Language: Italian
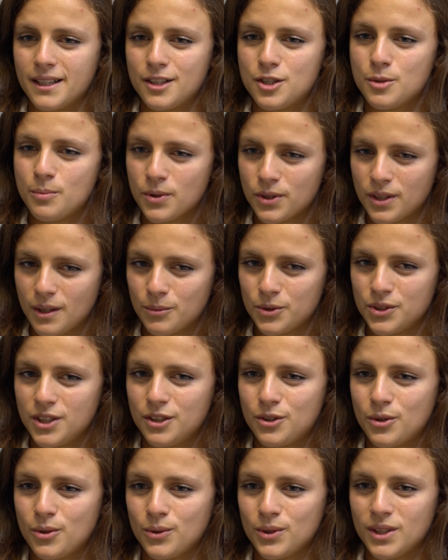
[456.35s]
che ci portiamo
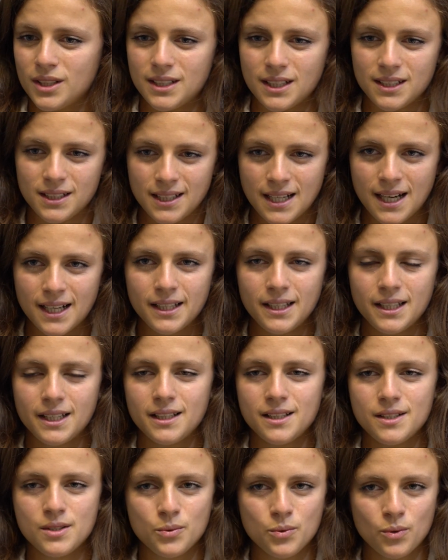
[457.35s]
dietro da tanti anni,
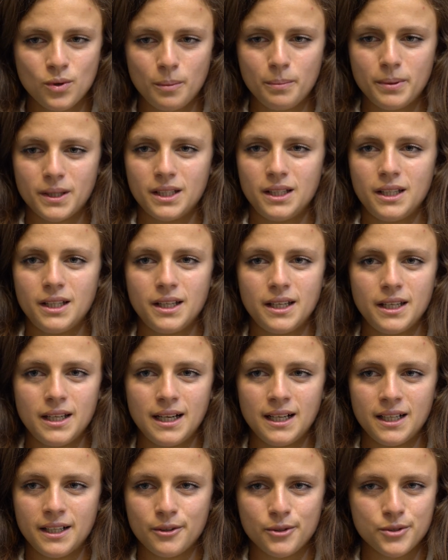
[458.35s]
che di sicuro appartiene
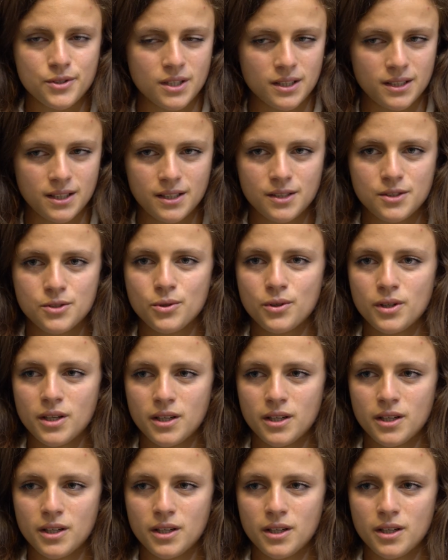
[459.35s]
alla nostra tradizione,